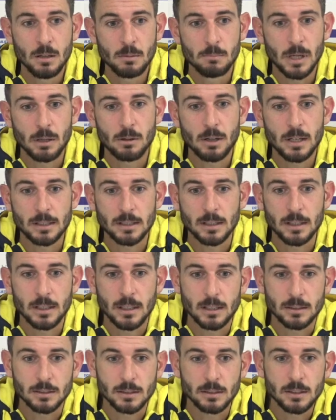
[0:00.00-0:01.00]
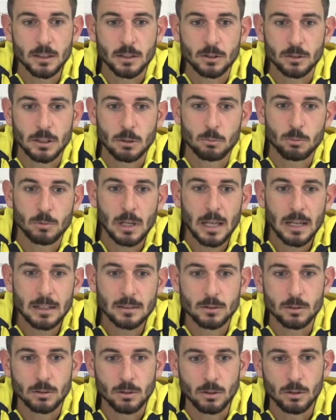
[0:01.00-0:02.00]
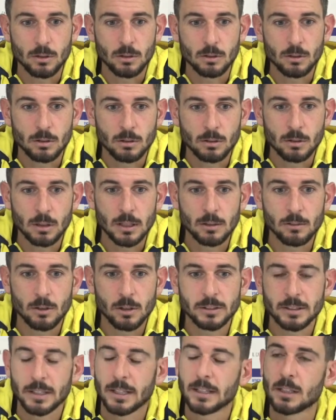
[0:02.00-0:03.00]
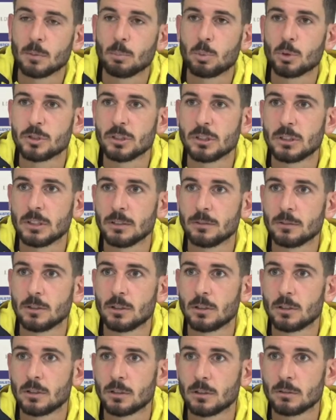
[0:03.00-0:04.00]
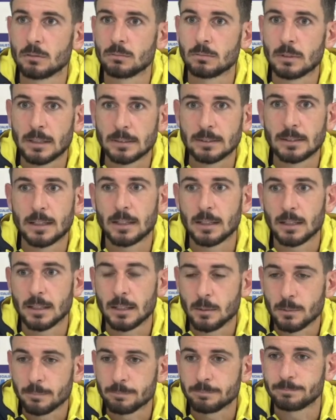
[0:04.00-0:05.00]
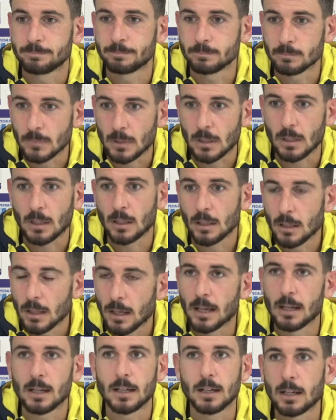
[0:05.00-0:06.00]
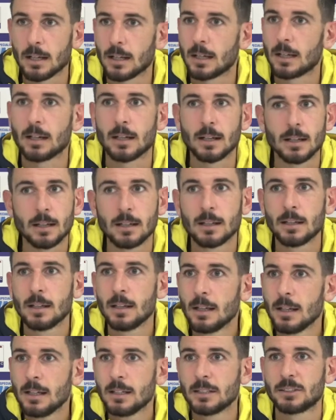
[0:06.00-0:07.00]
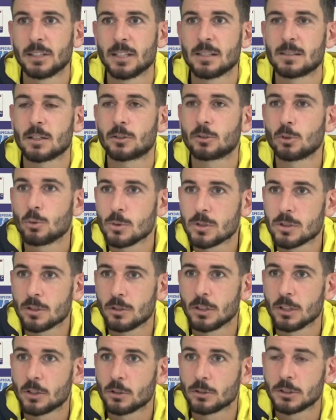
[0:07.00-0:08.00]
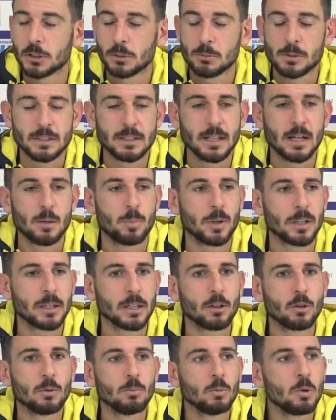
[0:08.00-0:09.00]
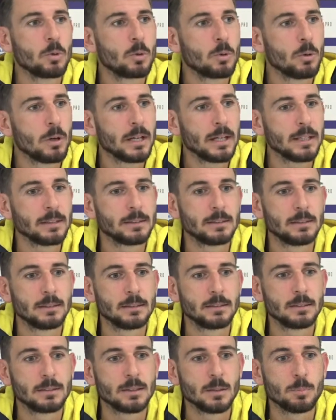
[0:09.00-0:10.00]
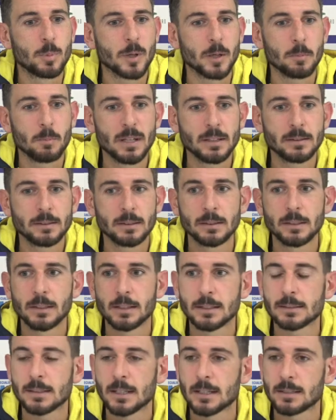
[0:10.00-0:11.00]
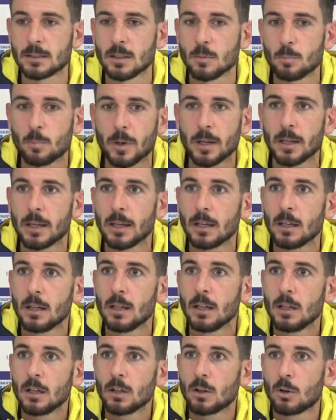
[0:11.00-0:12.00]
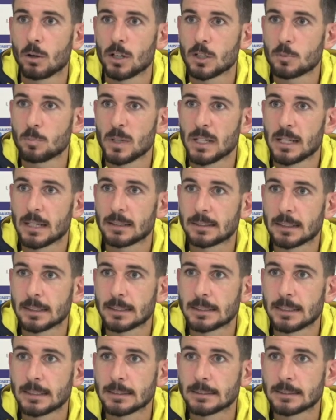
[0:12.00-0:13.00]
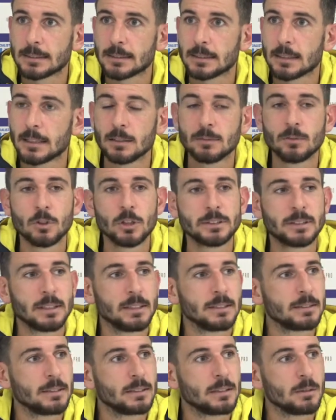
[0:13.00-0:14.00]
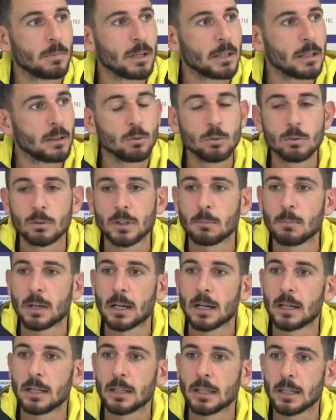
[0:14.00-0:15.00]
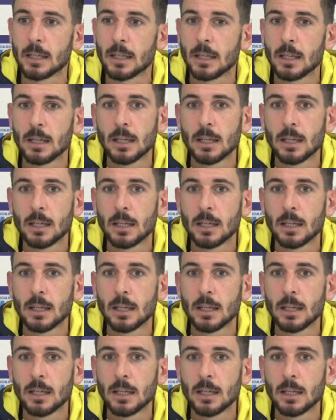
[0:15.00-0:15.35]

Ma guarda, ti dico, da un lato alle volte è anche positivo andare a... senza soluzione di continuità, perché comunque ti permette di restare sempre con la spina attaccata. Alle volte le settimane lunghe magari